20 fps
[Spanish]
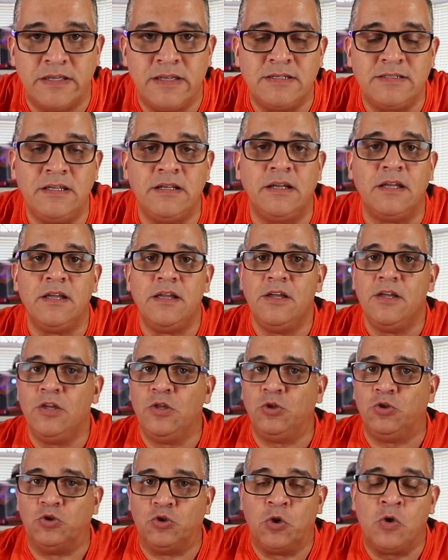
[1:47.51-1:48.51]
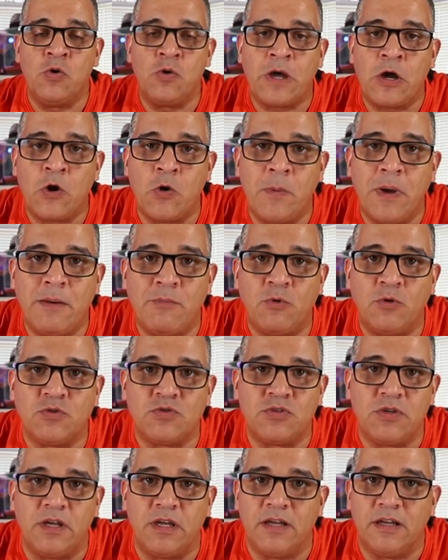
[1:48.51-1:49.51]
Es decir, todo lo que
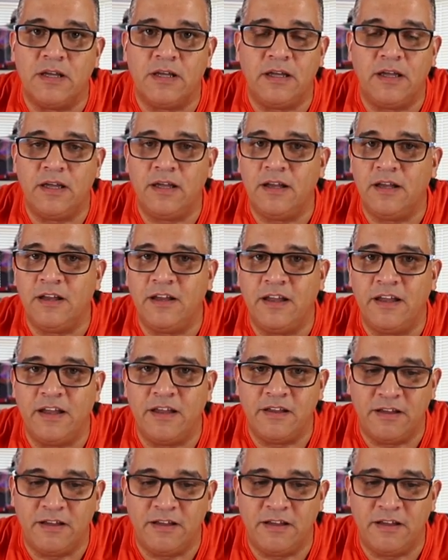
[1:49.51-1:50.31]
comemos eh,